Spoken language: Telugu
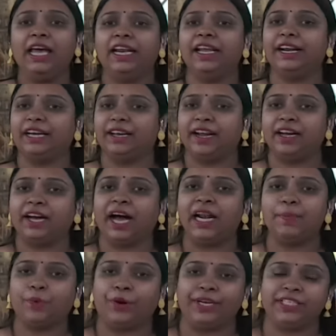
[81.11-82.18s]
ఇలా
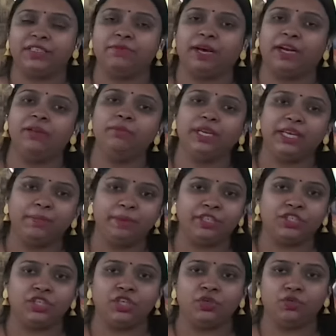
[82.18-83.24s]
రకరకాల ప్రొడక్ట్స్ని మనం ఈ
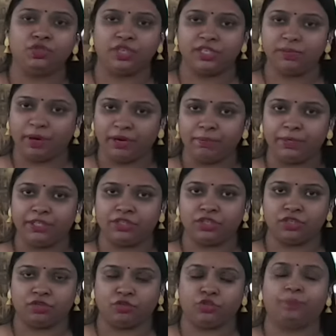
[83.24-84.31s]
మెషిన్ని యూజ్ చేసి మనం ప్రింట్
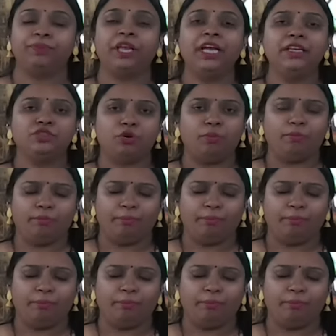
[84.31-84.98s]
చేసుకోవచ్చు సో